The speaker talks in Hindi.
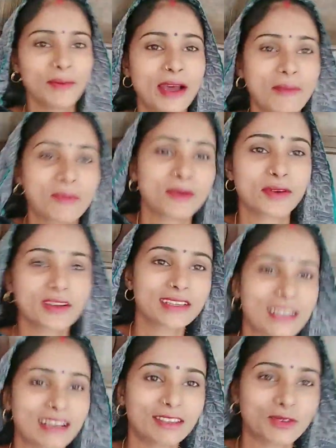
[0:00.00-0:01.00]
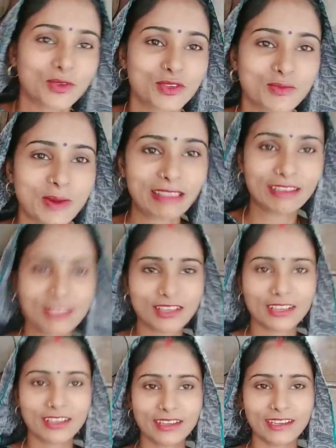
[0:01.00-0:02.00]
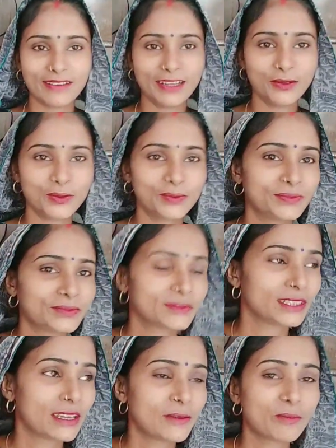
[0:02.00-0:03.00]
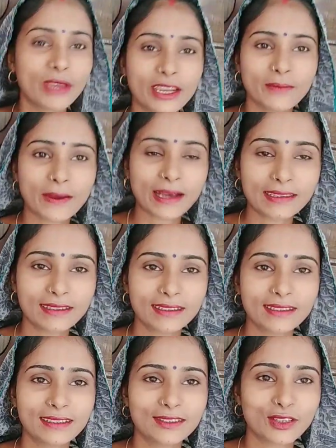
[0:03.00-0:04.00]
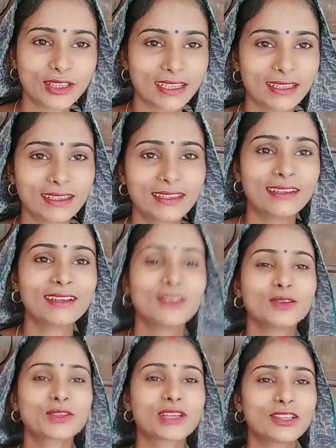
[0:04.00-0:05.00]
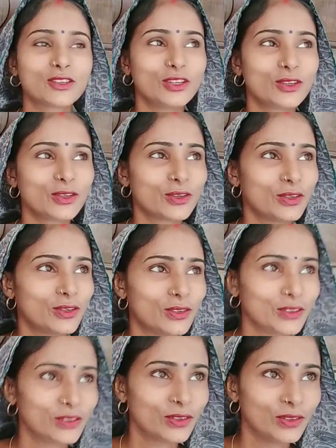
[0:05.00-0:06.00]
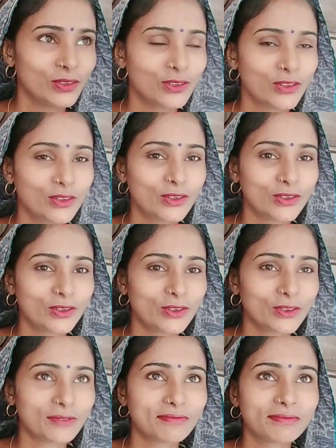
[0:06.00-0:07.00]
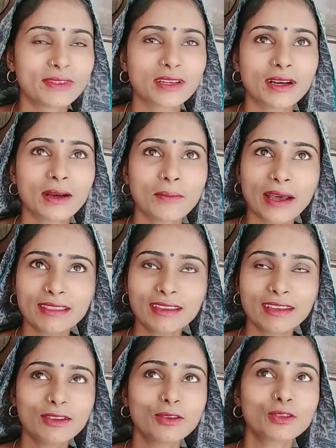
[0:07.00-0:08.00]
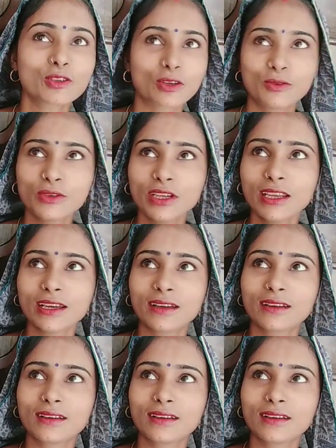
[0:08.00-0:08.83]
मैं आप लोगों के साथ कुछ बातें शेयर करने वाली हूँ मेरी बात जो है ना उसका तो इनको नहीं है आप मानते नहीं हो तो कहूँगी ना